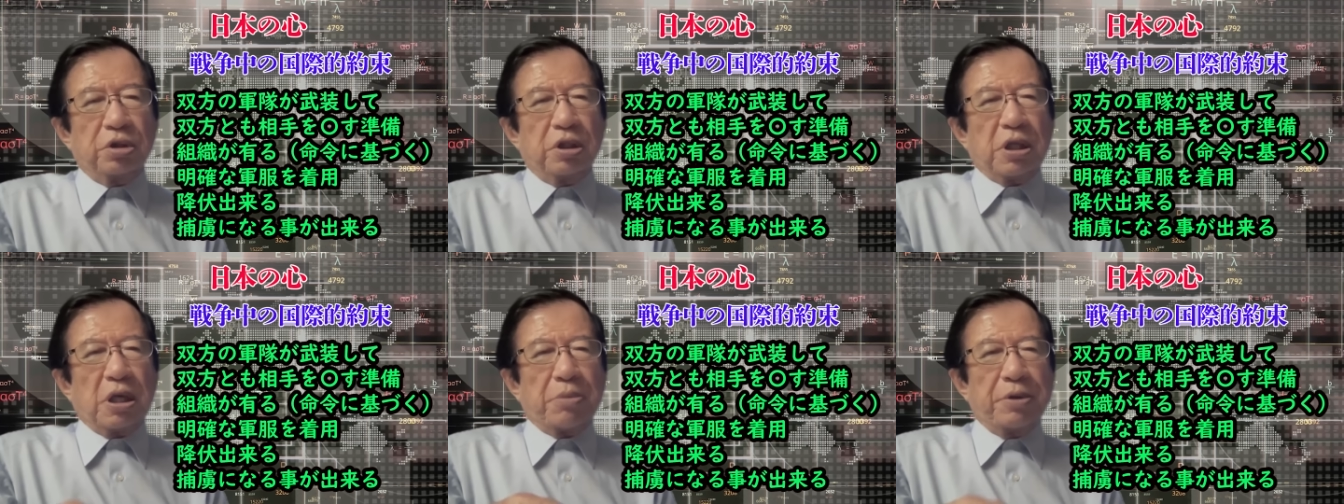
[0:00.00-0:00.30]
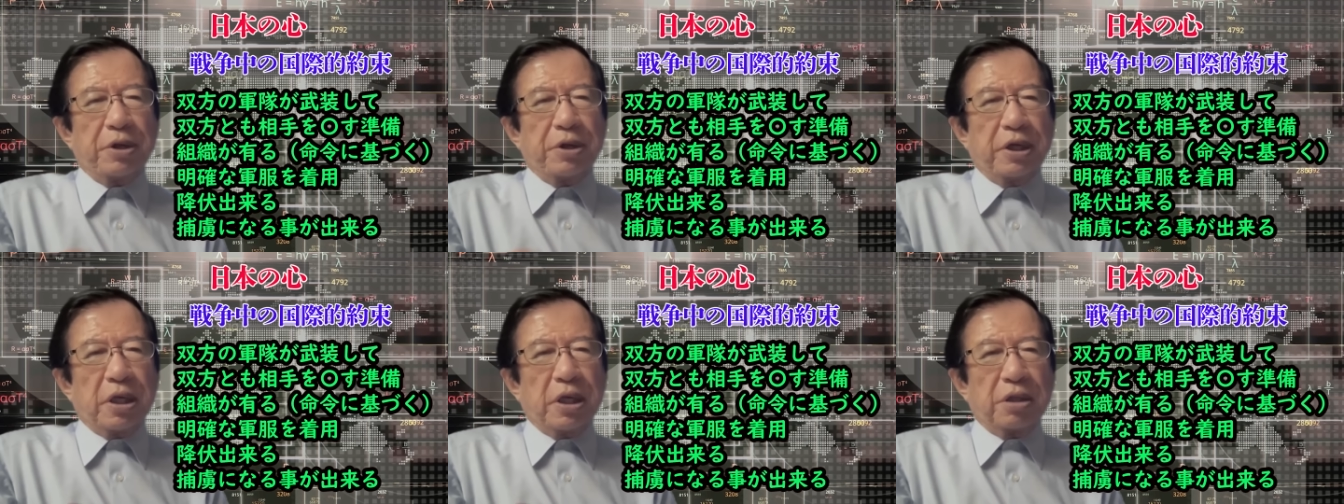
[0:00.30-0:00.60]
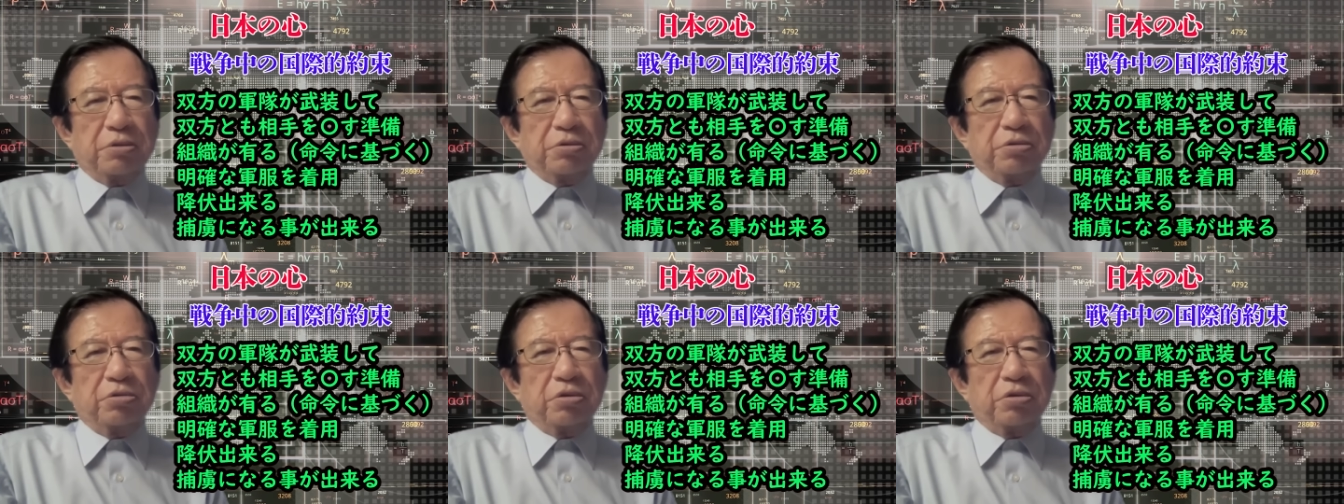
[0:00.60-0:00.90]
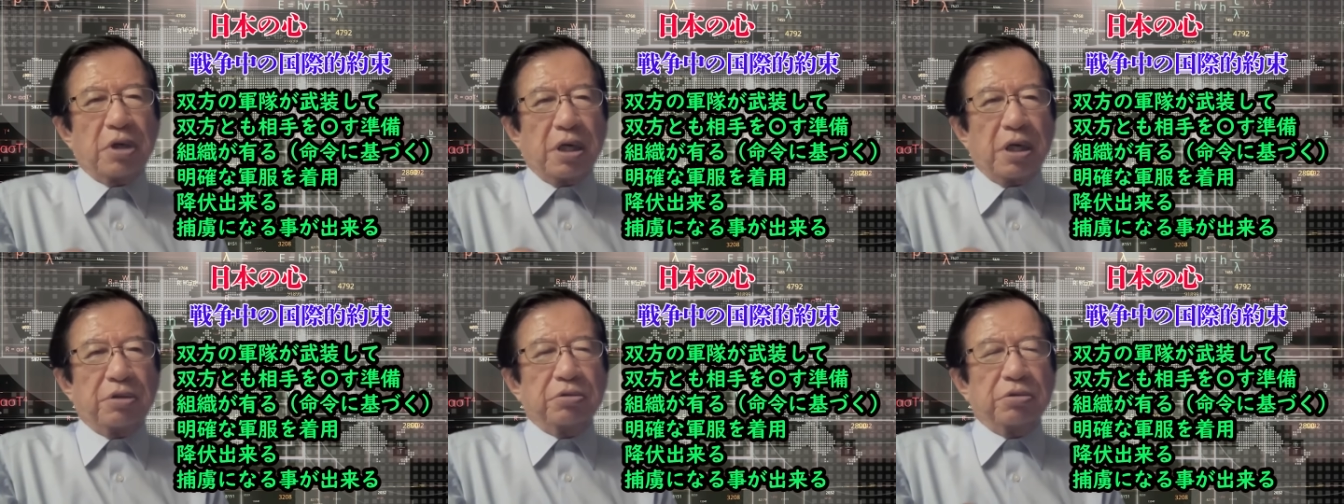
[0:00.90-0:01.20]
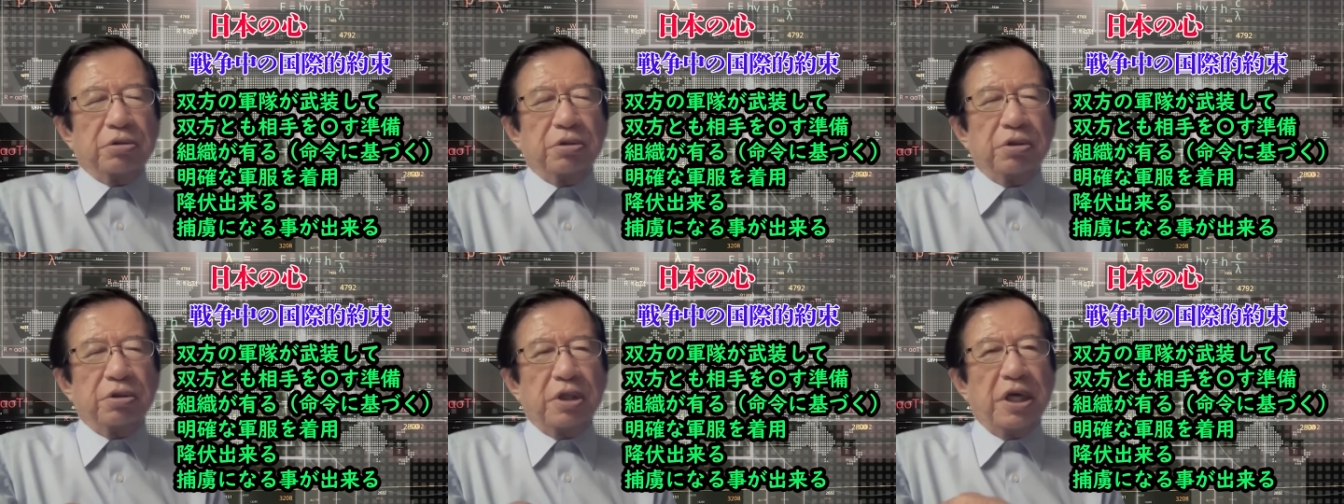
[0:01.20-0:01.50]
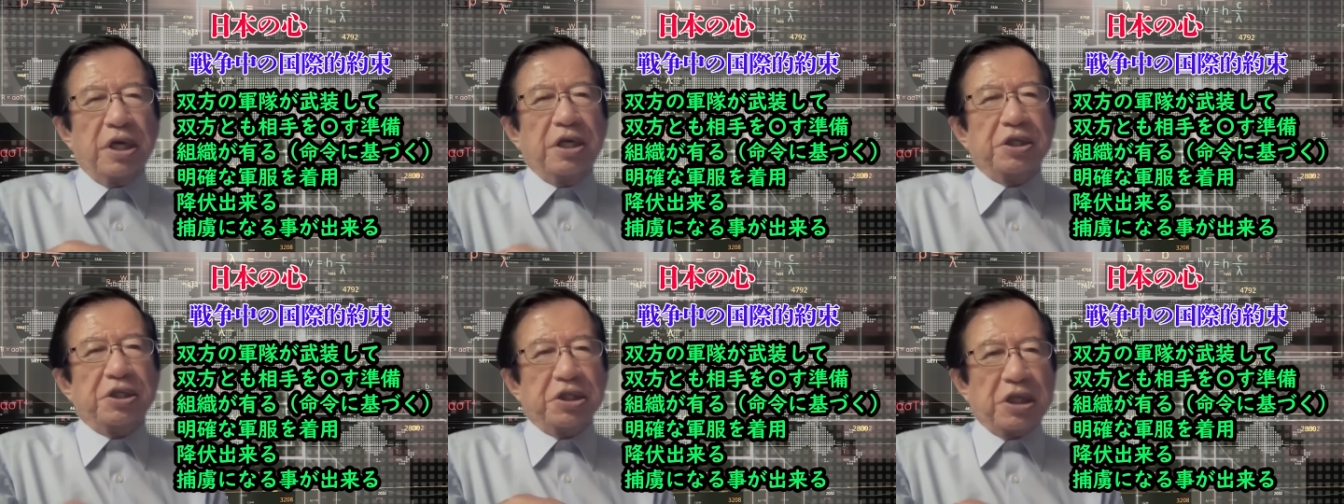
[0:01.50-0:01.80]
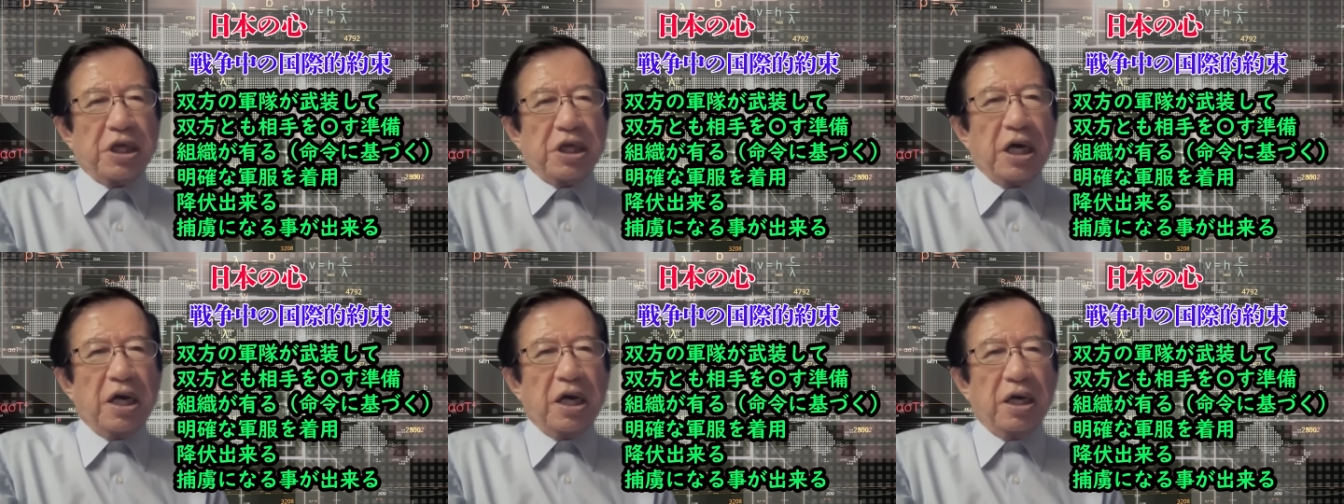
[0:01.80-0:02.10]
にアメリカ軍のある兵
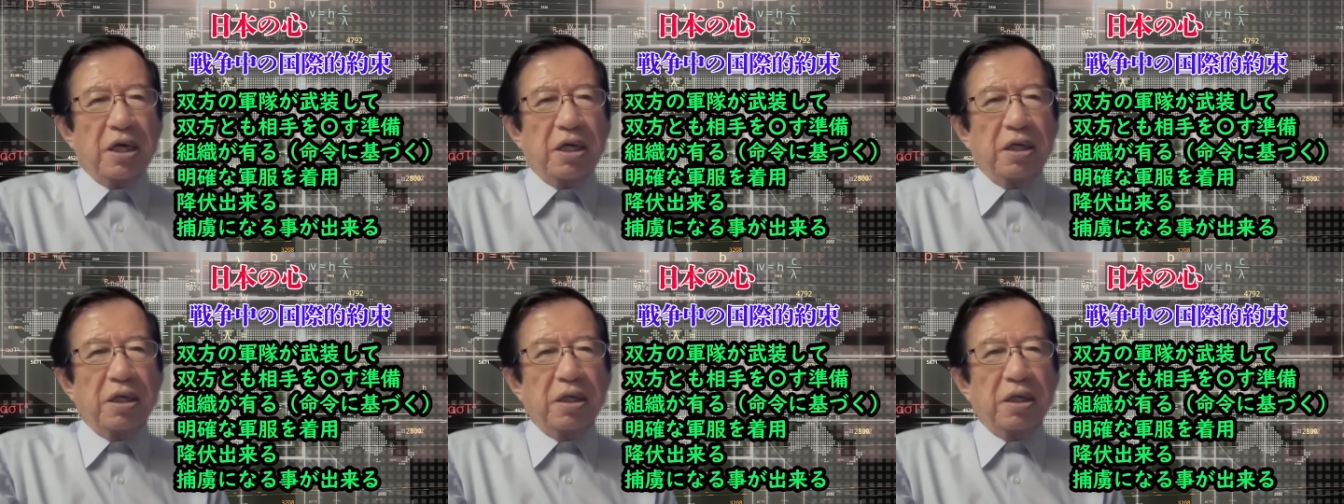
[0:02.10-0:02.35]
士が、